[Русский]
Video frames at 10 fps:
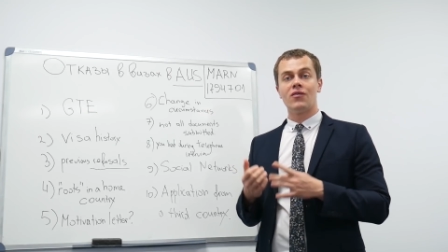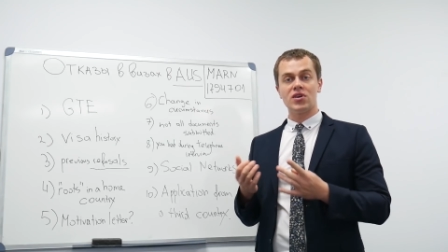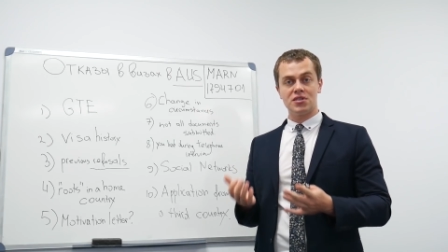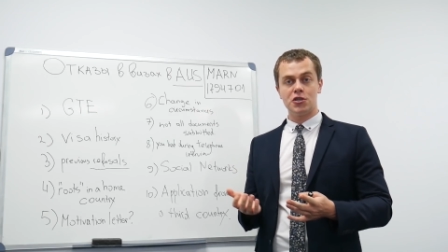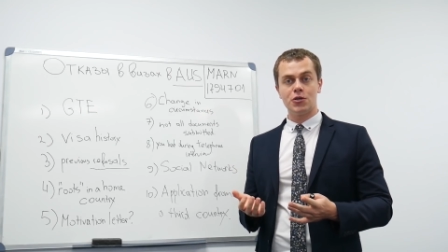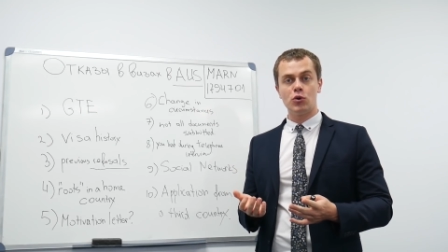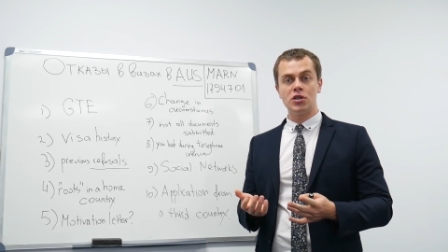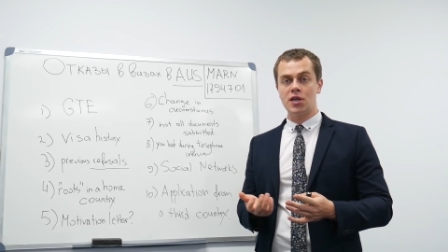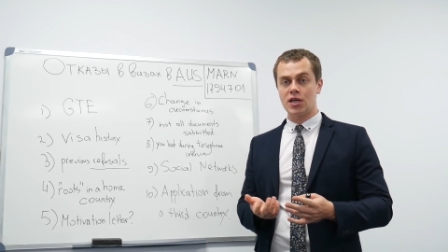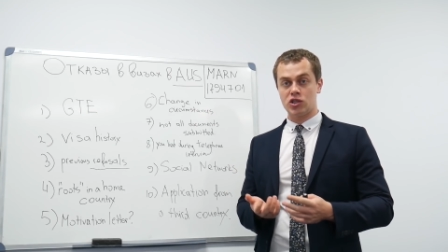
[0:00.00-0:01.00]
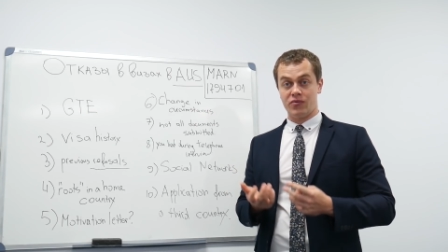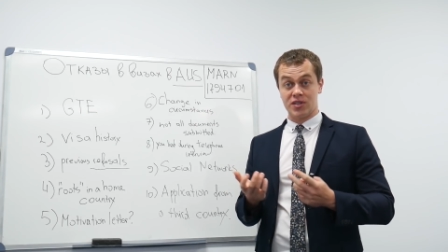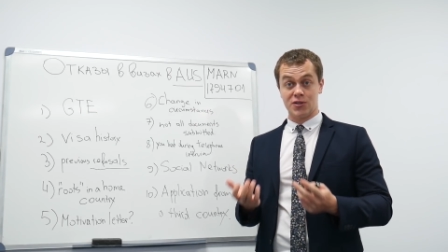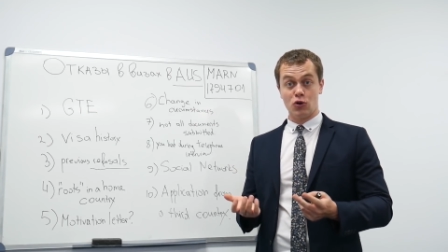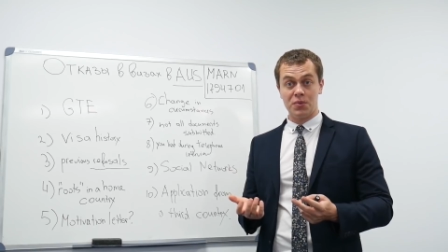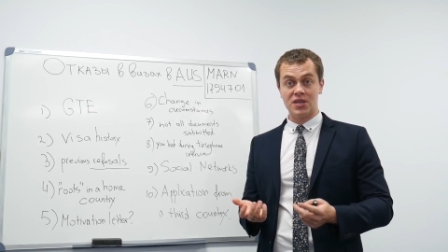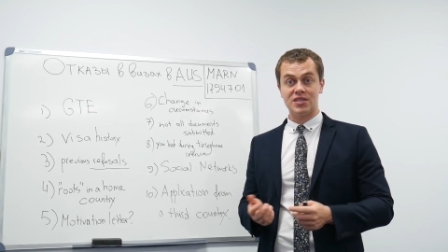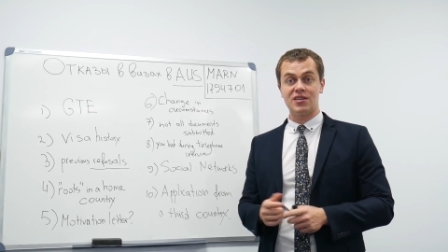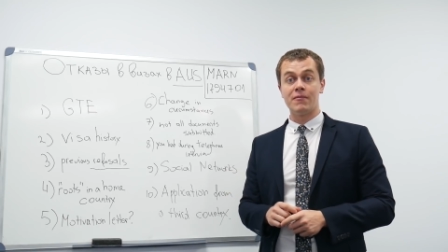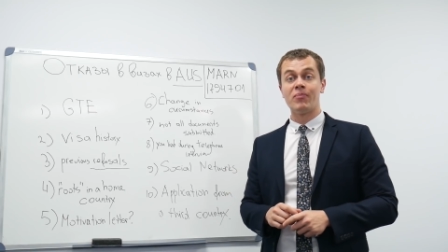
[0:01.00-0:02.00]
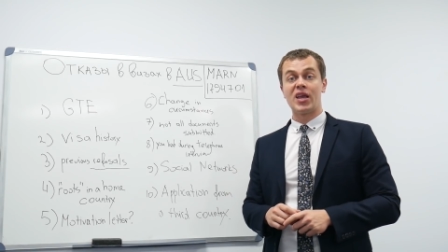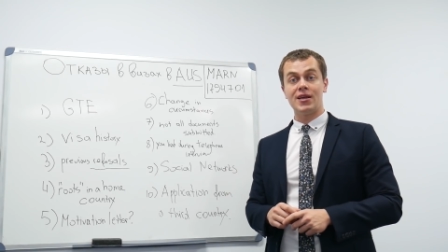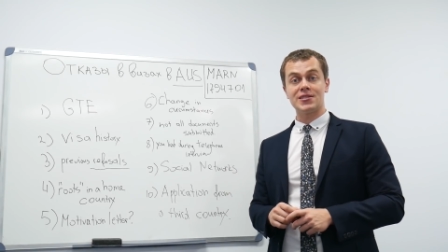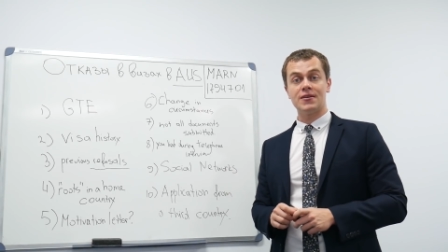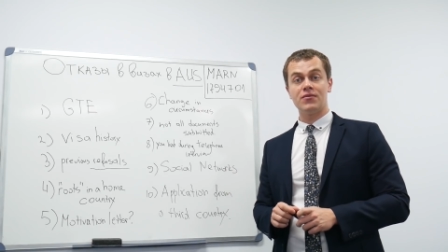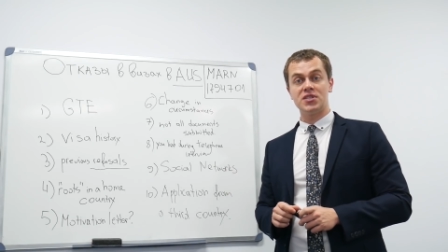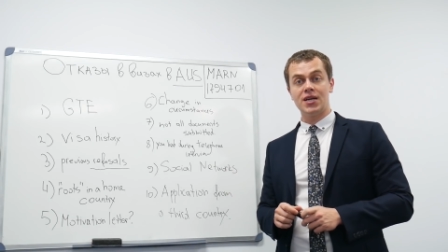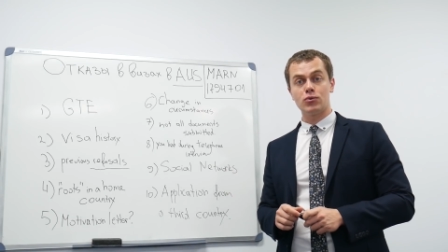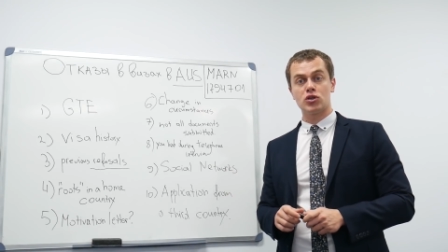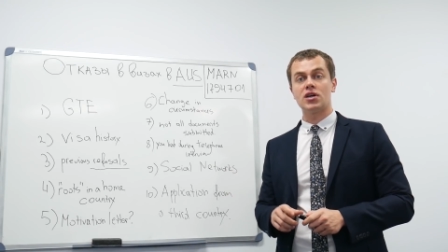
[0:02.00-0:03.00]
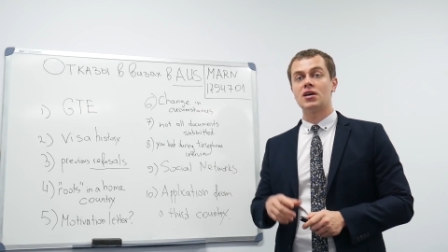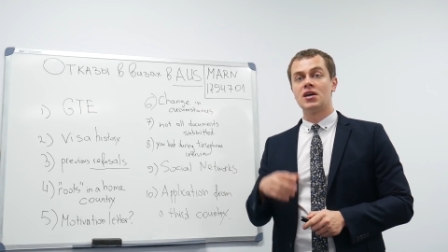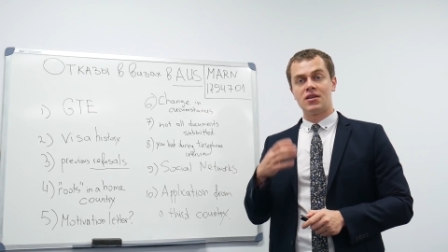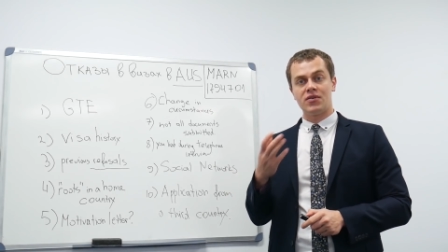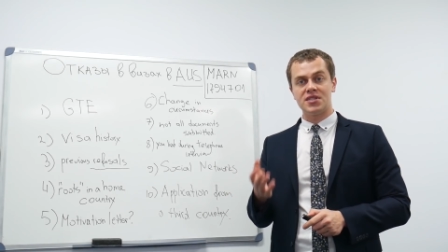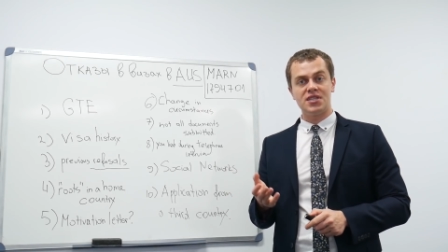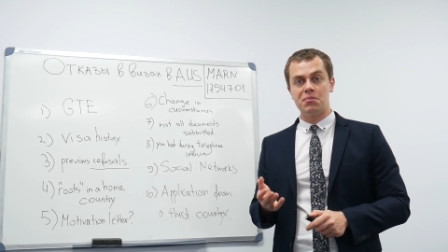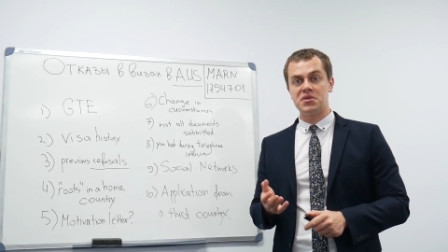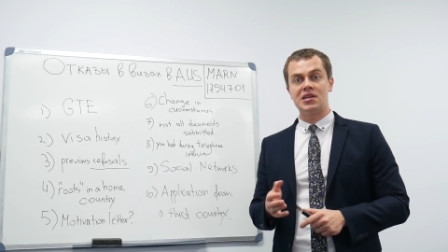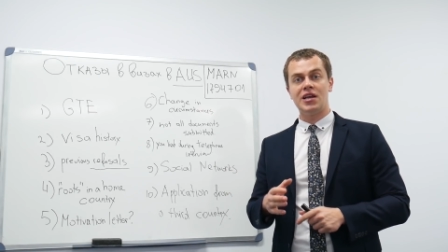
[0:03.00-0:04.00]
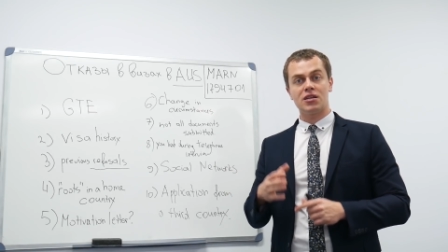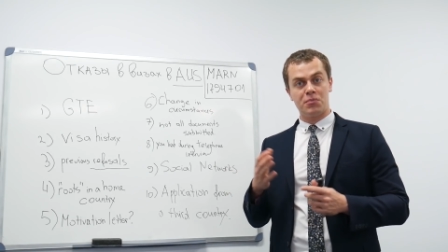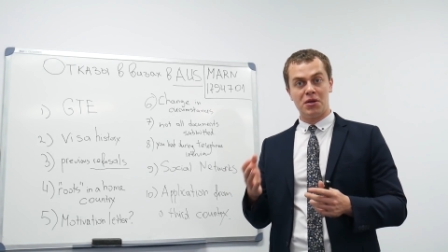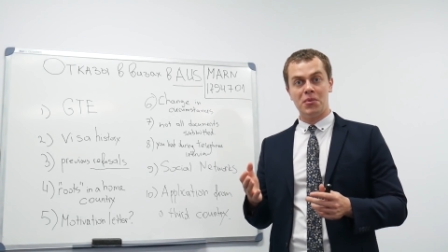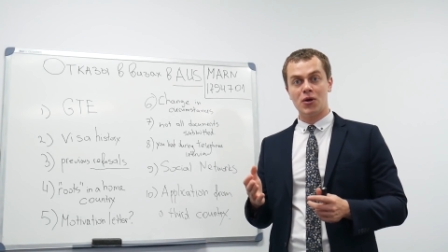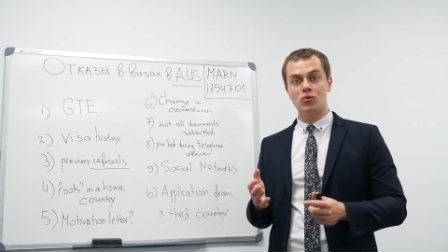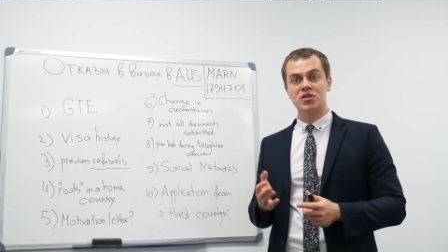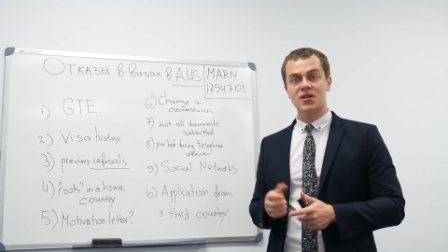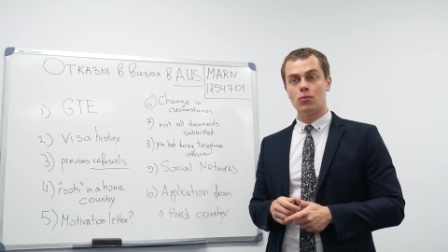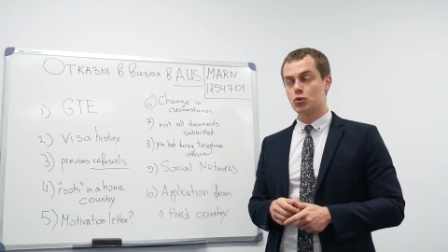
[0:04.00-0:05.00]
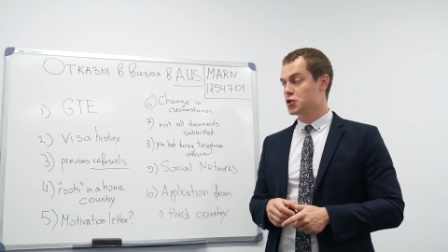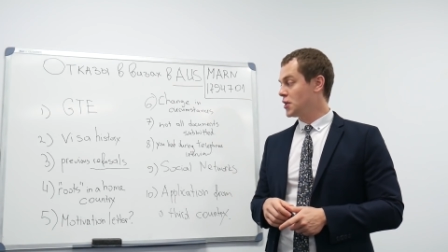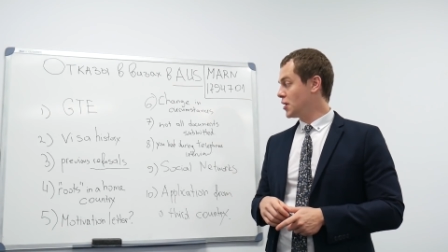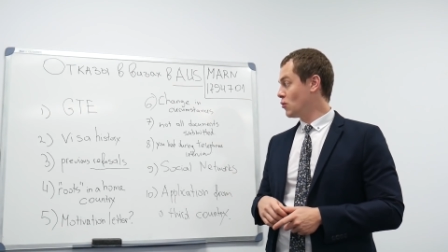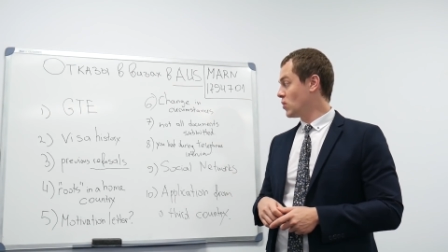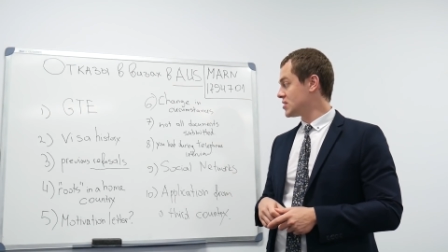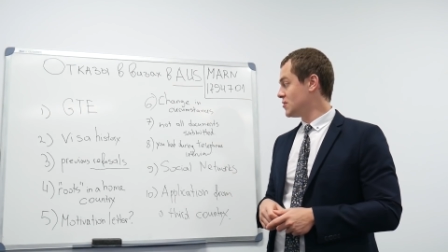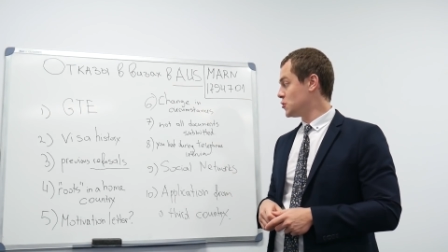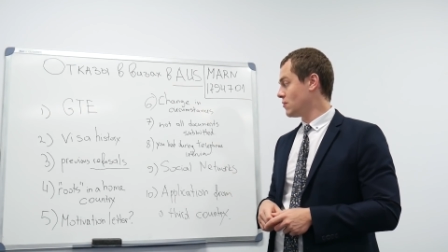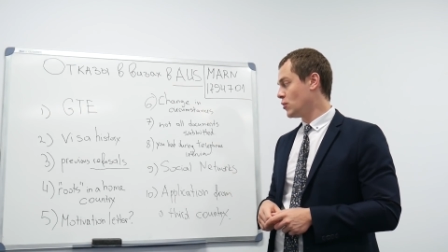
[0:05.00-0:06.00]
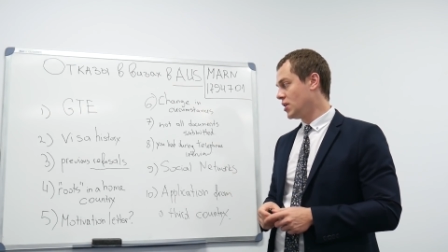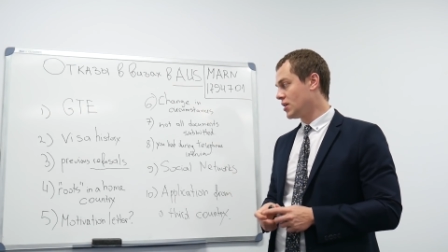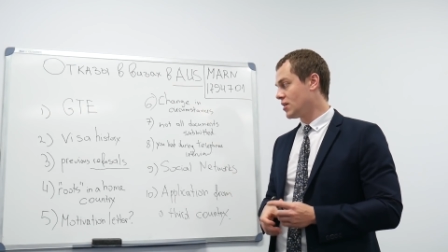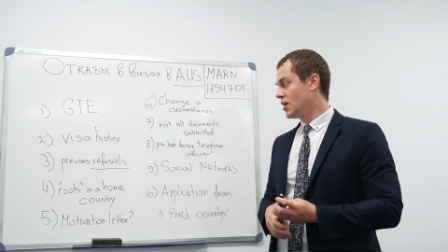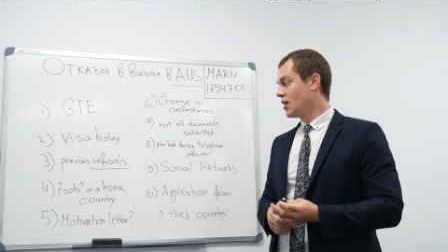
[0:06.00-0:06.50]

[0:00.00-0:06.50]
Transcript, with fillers: Вас ничего не держит. В особенности, если вы девушка 25 лет, к примеру, незамужняя, и у вас ничего нет.